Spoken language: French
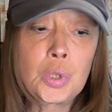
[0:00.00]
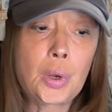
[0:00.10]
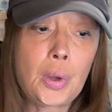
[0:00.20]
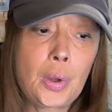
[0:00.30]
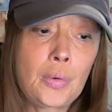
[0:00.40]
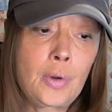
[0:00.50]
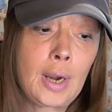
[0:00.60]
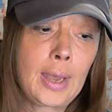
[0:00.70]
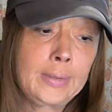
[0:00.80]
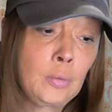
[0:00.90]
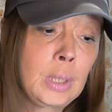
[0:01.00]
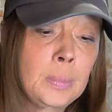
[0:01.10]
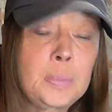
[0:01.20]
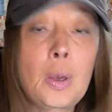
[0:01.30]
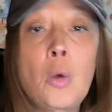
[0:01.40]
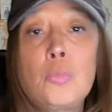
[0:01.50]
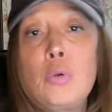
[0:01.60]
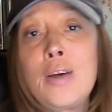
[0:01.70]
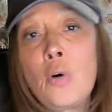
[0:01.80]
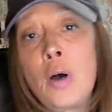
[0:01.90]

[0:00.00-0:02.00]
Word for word: euh, voilà, donc un petit préambule avant,